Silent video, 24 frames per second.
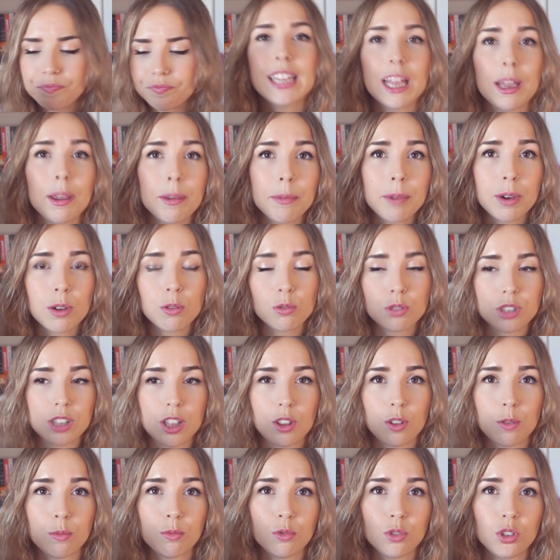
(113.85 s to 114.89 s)
También me ha
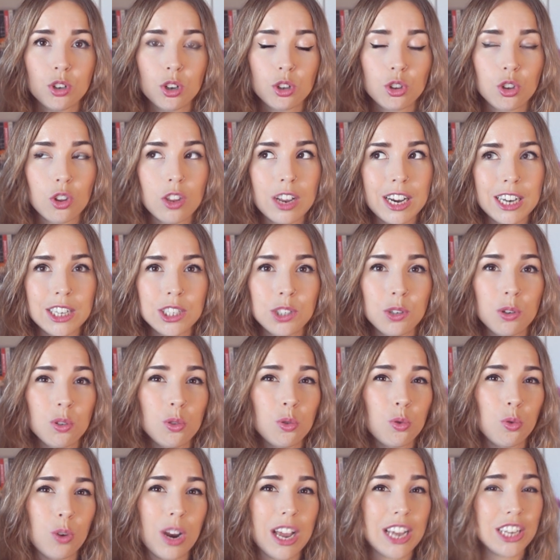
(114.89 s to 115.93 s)
gustado mucho toda la
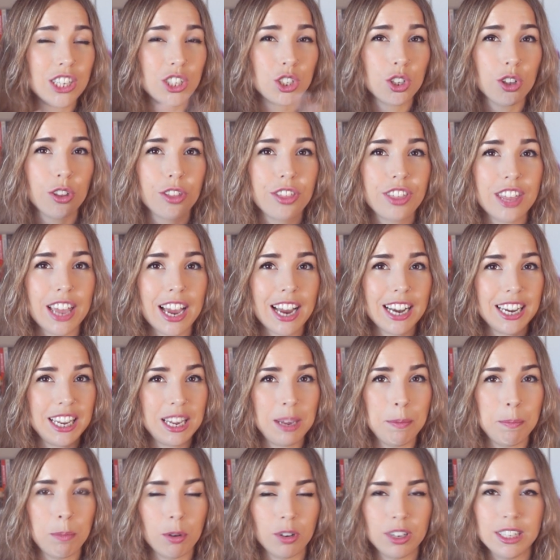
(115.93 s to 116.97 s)
estructura social
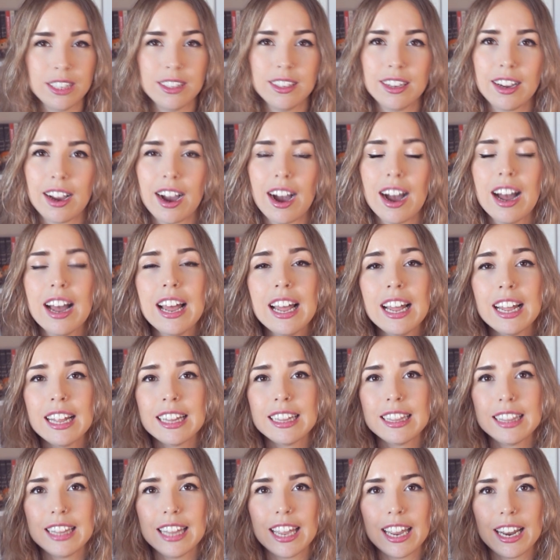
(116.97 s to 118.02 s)
y política
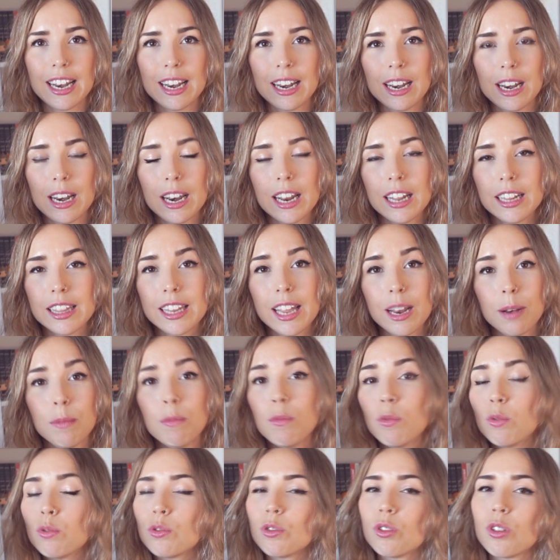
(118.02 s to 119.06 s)
del,
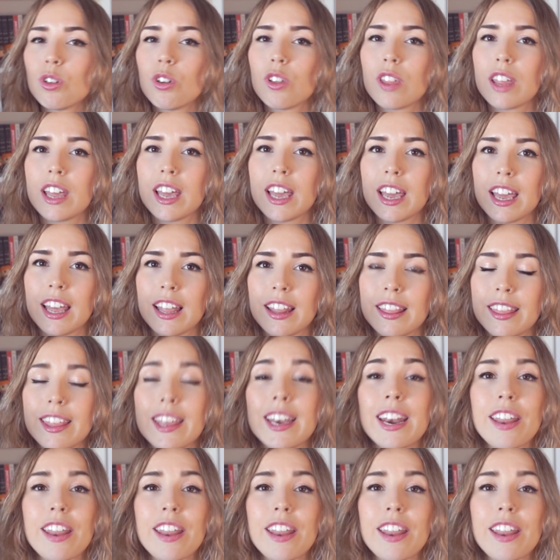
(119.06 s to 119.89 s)
mundo de, de,